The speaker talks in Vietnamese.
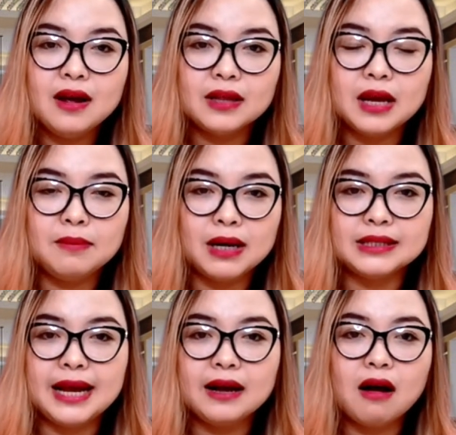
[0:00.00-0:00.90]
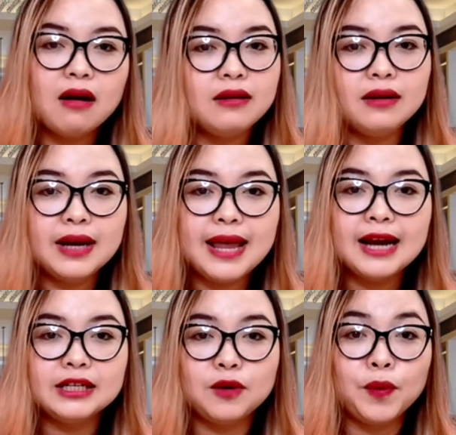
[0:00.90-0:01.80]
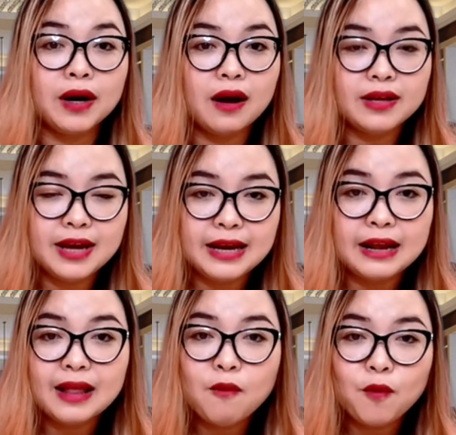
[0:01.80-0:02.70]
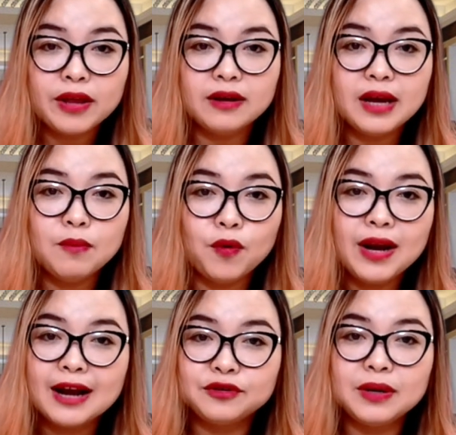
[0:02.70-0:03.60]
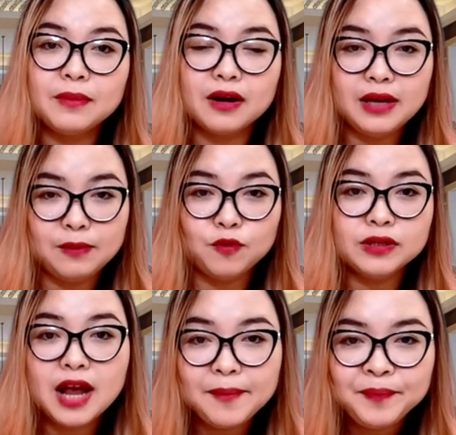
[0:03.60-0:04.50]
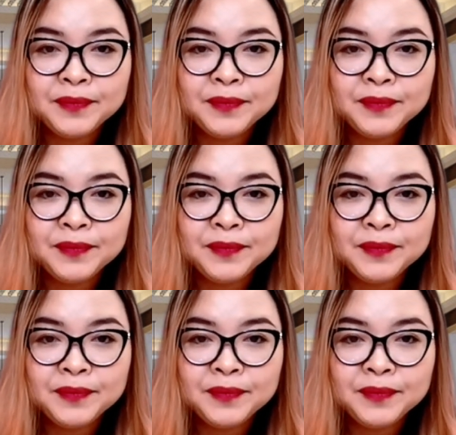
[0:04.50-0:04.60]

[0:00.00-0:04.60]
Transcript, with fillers: thì mình sẽ có những cái giá trị quyền lợi gì là thông qua những cái buổi livestream khởi nghiệp của sếp